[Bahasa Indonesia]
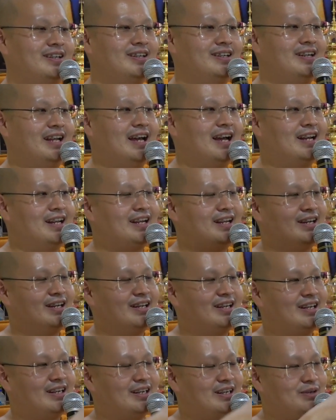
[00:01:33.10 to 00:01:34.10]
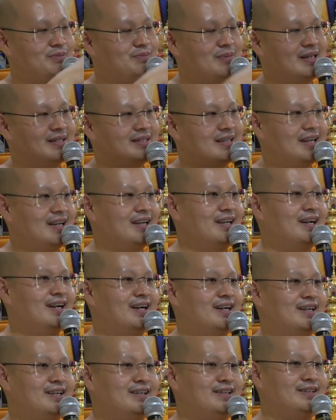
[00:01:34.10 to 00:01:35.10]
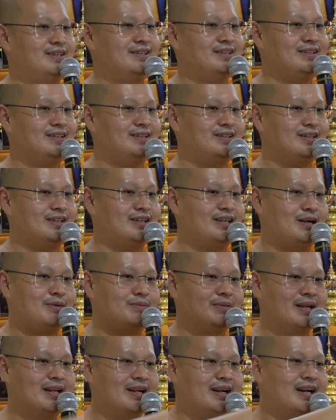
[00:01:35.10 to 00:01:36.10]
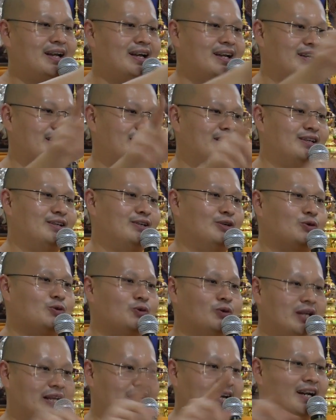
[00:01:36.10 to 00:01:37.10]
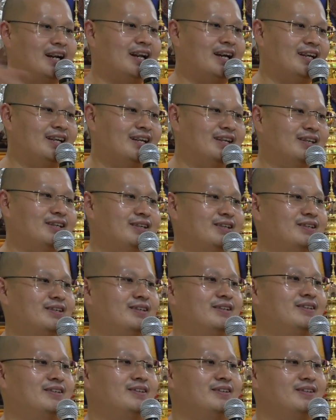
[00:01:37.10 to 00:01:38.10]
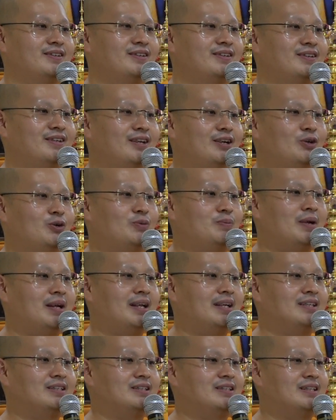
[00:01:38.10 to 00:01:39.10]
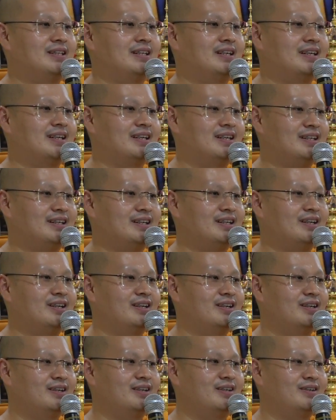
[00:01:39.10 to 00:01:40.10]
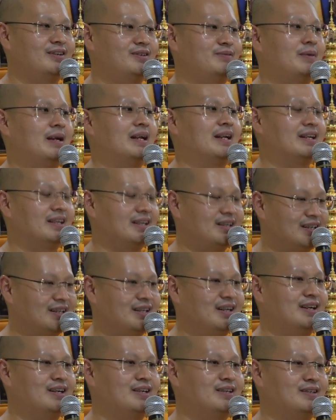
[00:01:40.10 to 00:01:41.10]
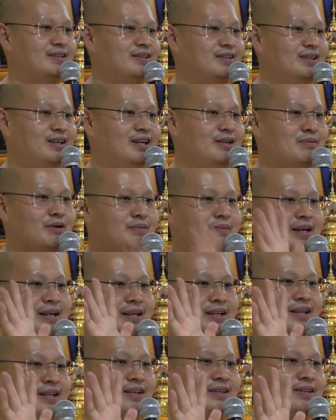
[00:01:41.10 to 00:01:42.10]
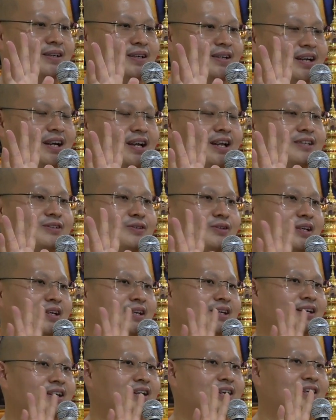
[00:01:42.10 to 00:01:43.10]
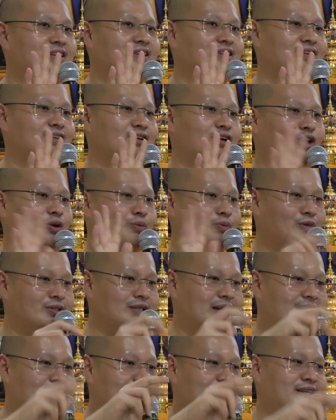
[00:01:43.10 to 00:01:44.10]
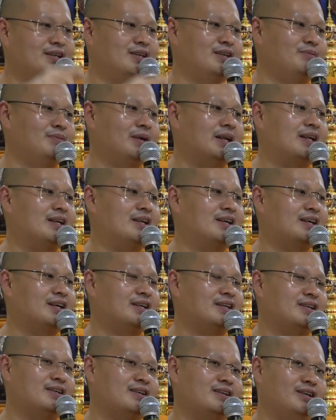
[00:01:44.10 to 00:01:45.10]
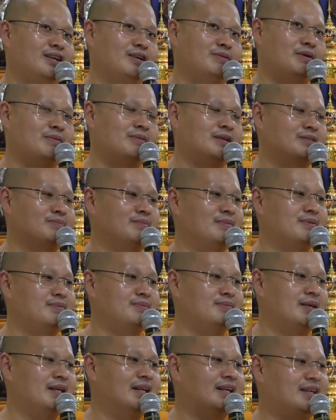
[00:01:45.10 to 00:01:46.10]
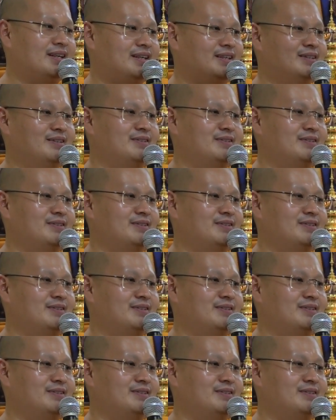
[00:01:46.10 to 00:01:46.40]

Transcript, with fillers: Dari tempat saya ke kamar yang lain, ke kuti yang lain, itu paling dekat, paling dekat ya, 5 meter. Eh, sorry, kalau mau jalan paling dekat 15 menit.